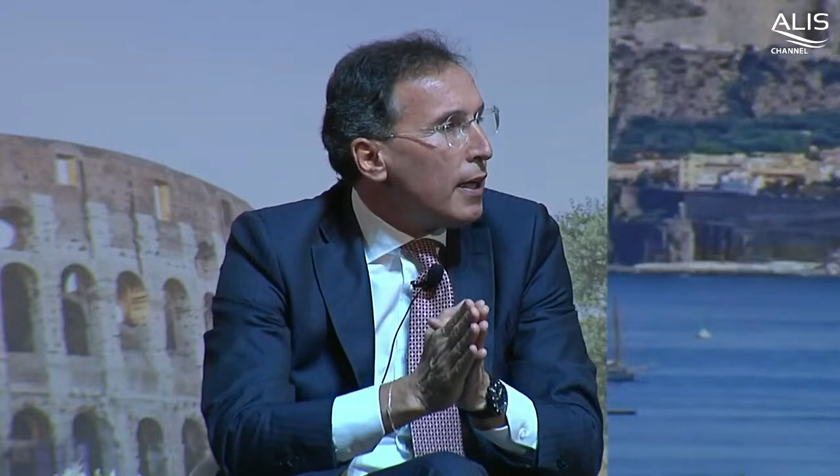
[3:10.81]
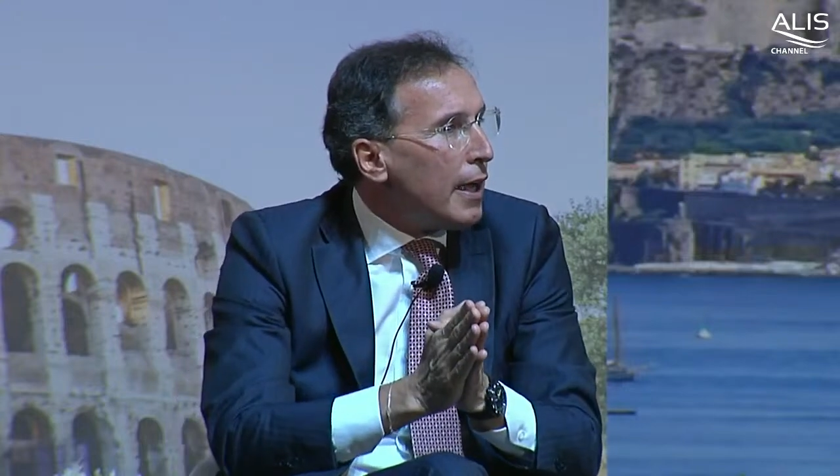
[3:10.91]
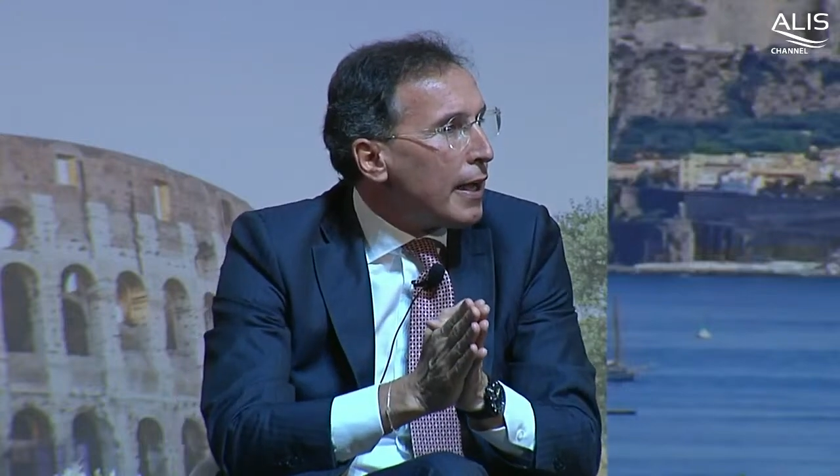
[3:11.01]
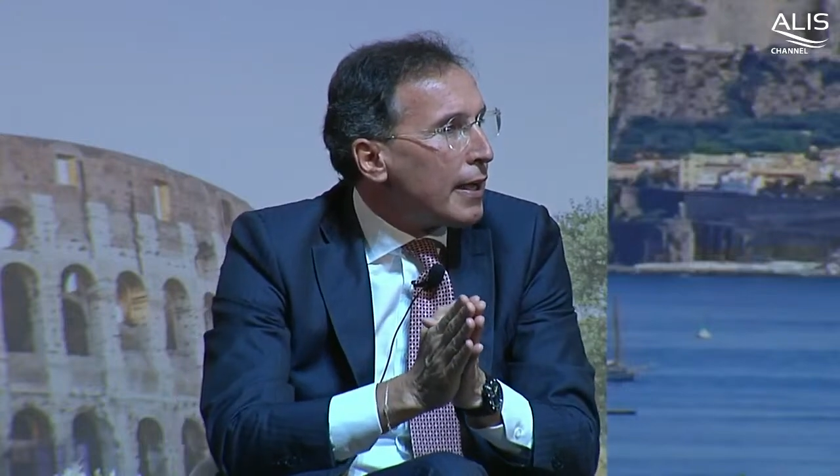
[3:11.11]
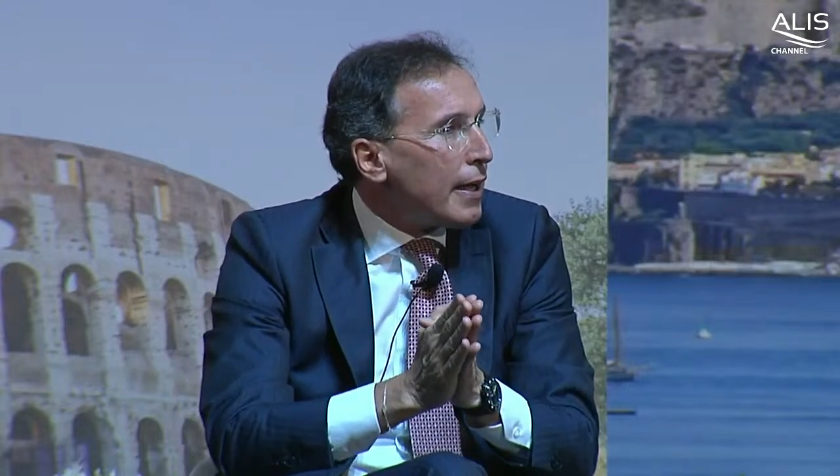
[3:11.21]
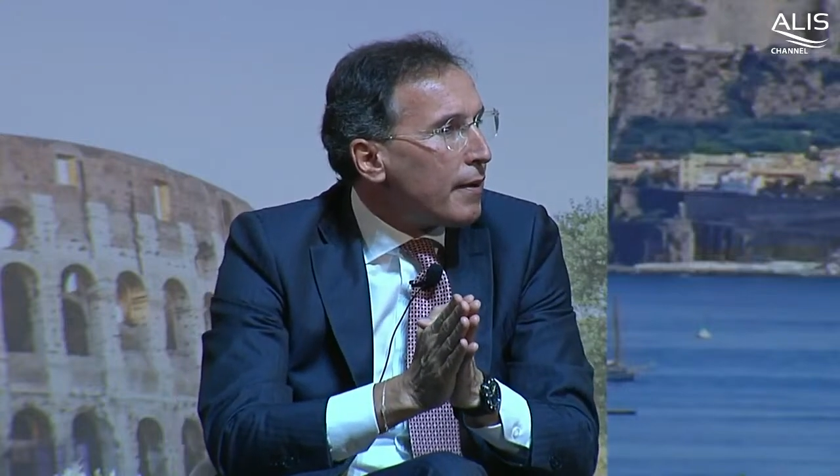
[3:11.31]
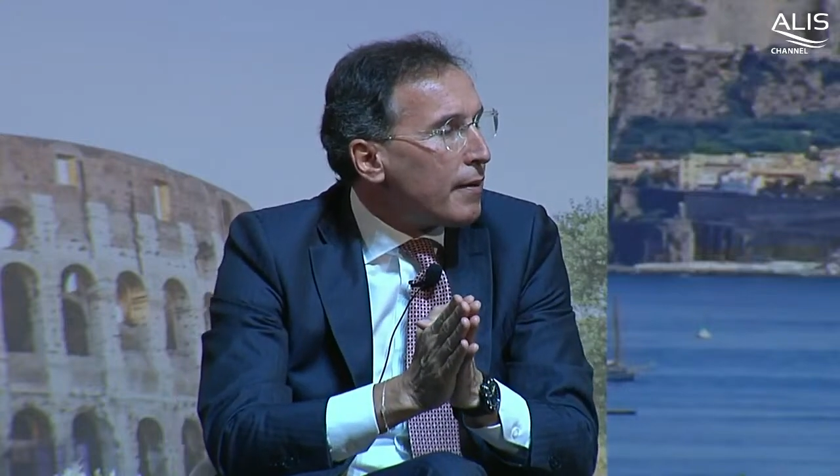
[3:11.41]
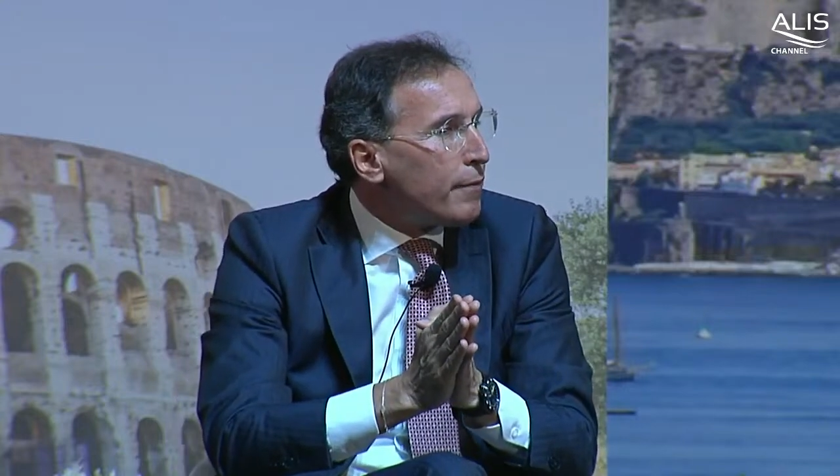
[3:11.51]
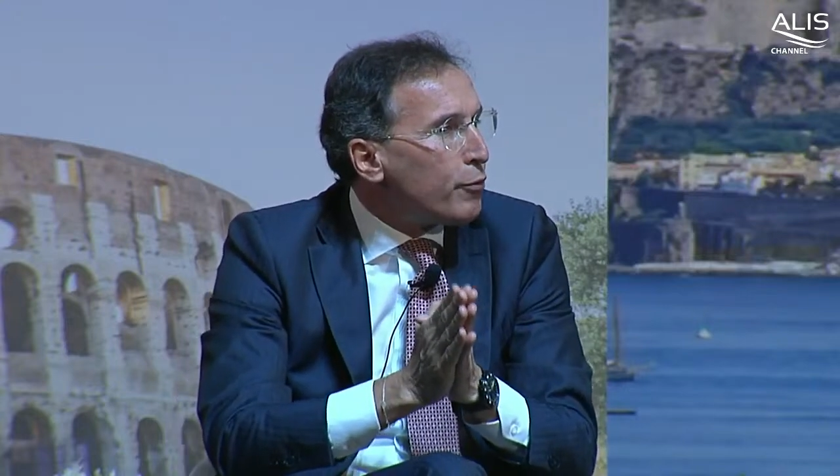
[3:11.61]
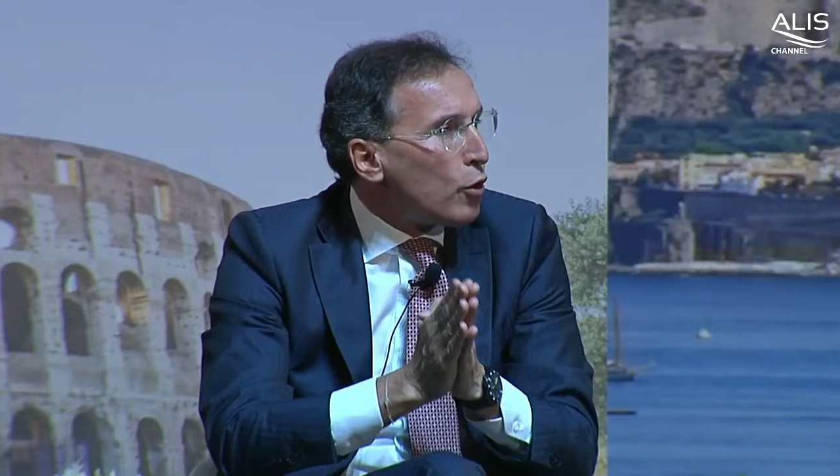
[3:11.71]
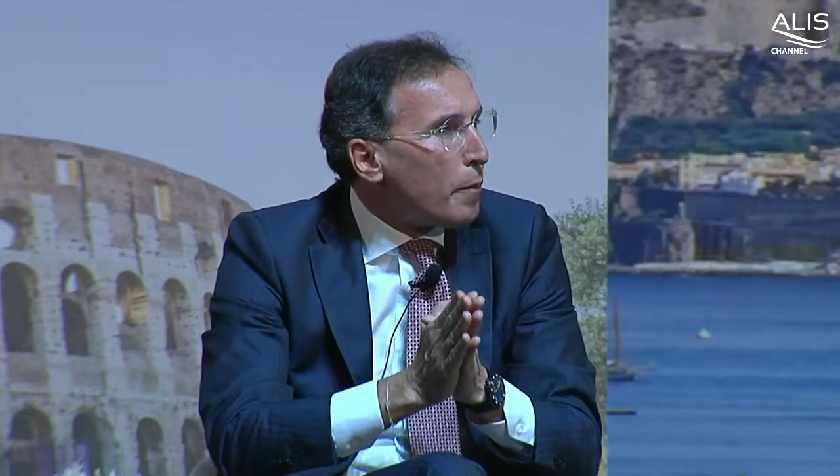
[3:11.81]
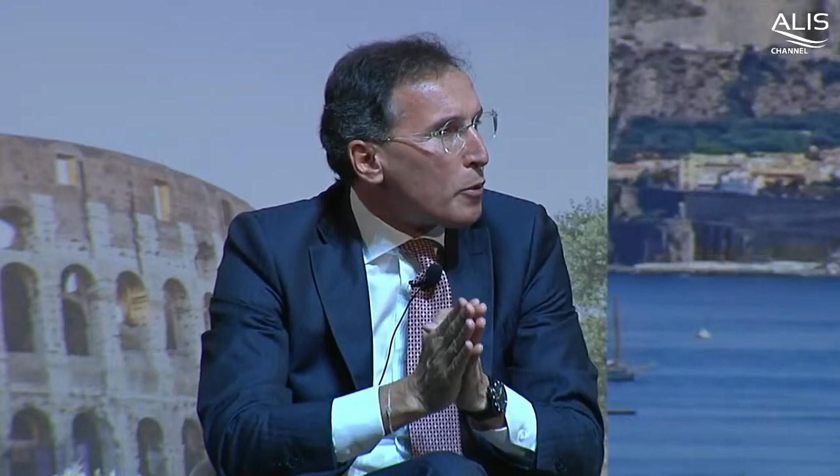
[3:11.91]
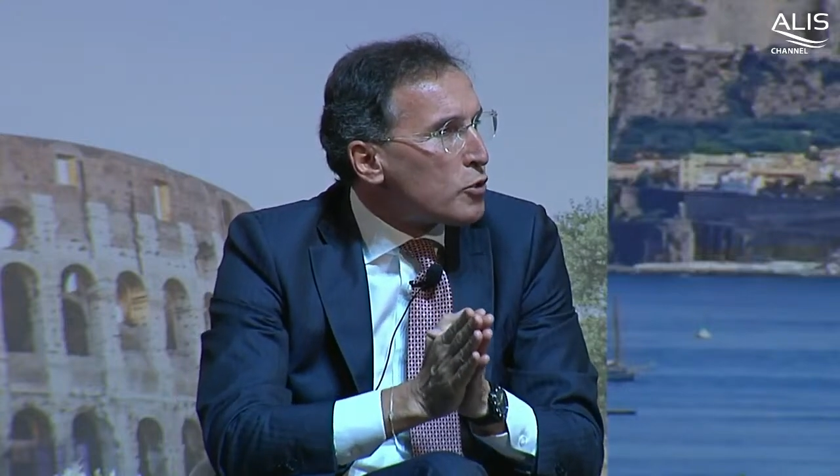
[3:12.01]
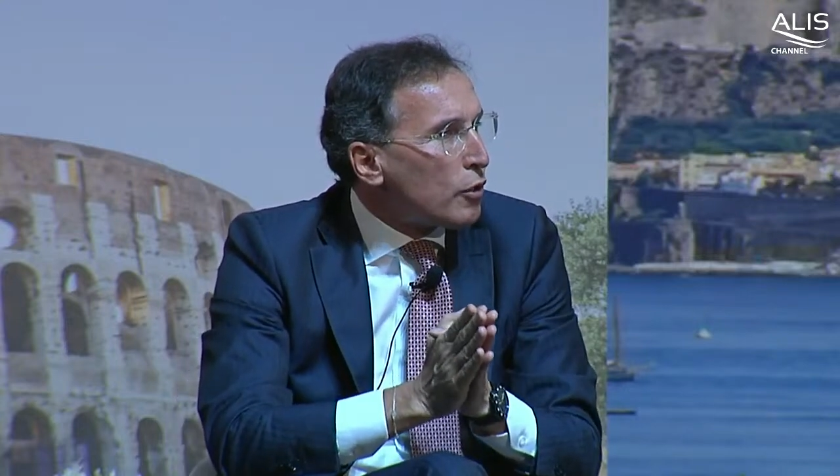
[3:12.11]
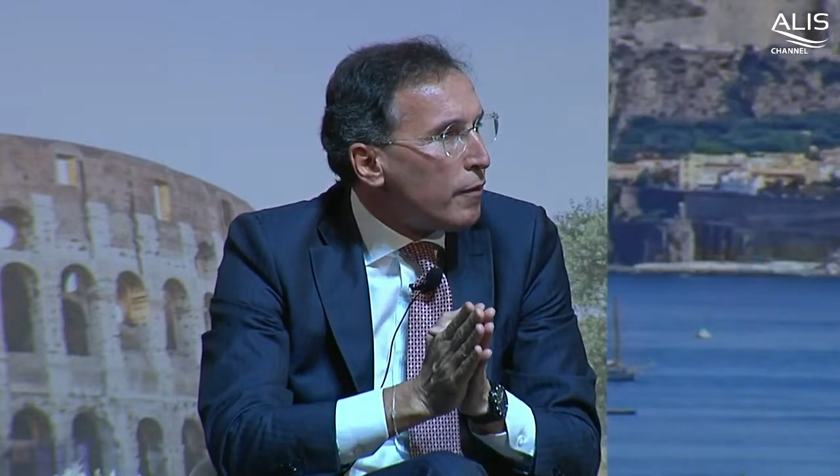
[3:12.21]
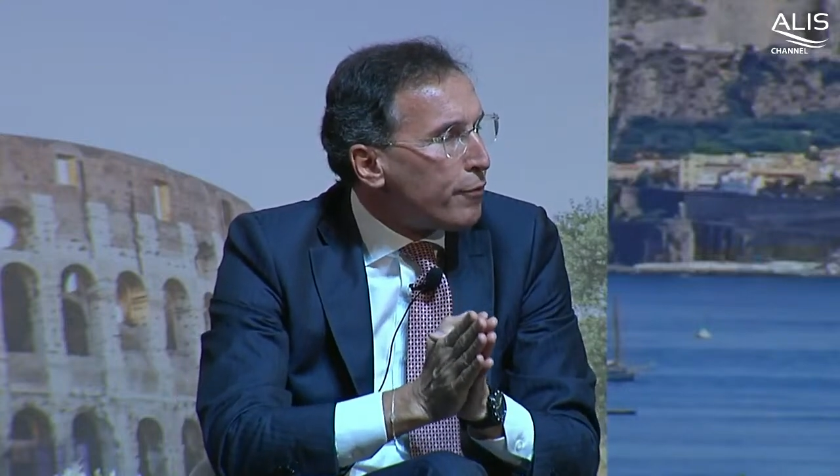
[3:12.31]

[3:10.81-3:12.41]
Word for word: e che furono posti con